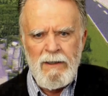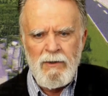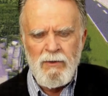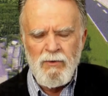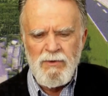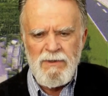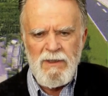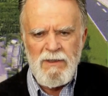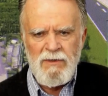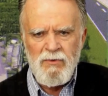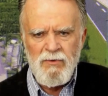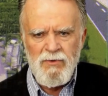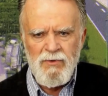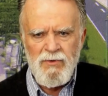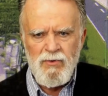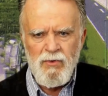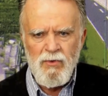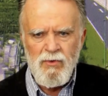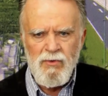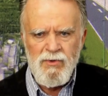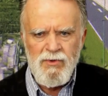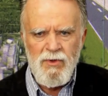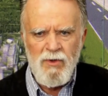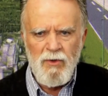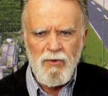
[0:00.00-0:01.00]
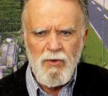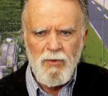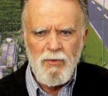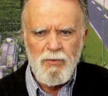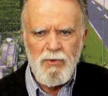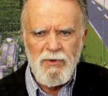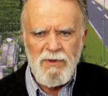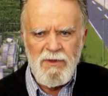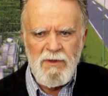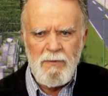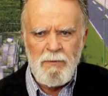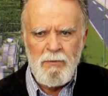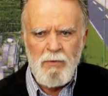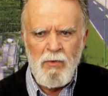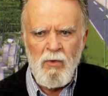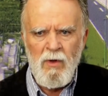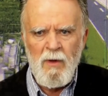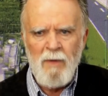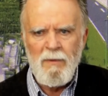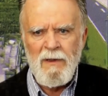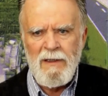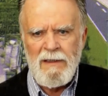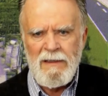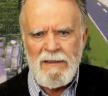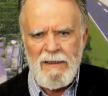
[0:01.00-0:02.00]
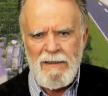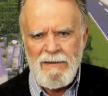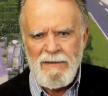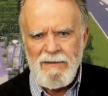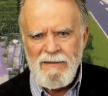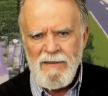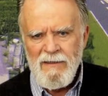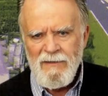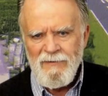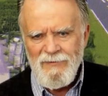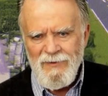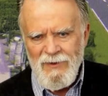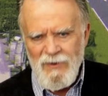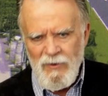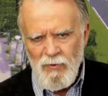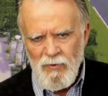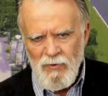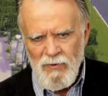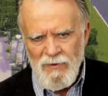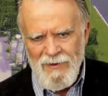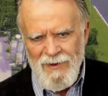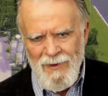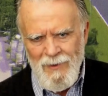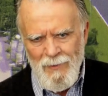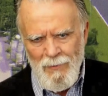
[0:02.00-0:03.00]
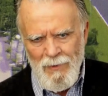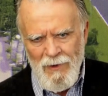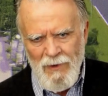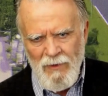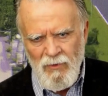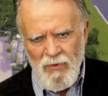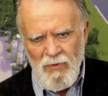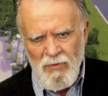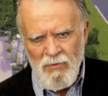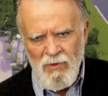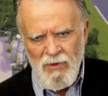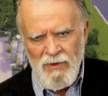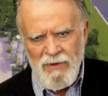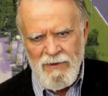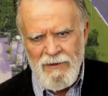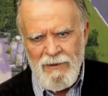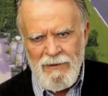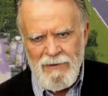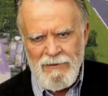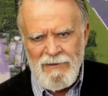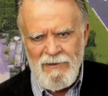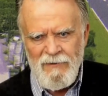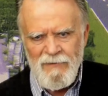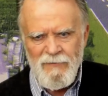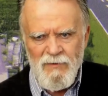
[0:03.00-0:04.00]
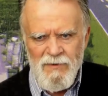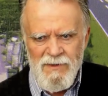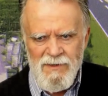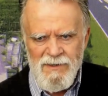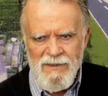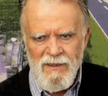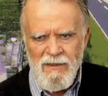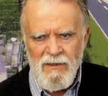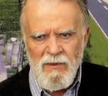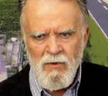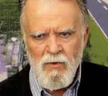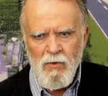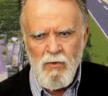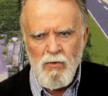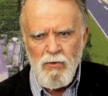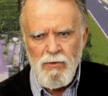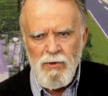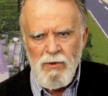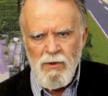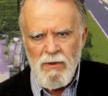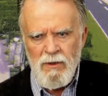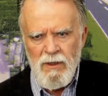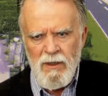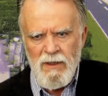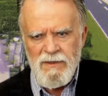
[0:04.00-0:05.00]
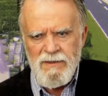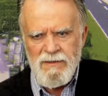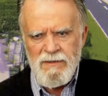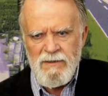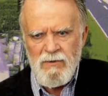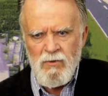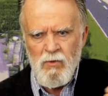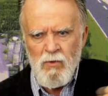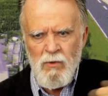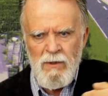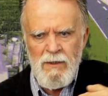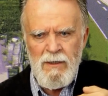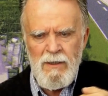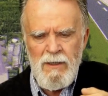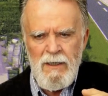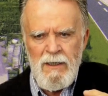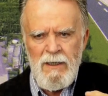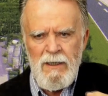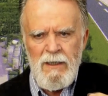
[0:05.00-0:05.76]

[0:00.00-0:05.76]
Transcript: Nous étions sur une sorte de petit pont après lequel il y avait une départementale qui faisait un coude assez loin.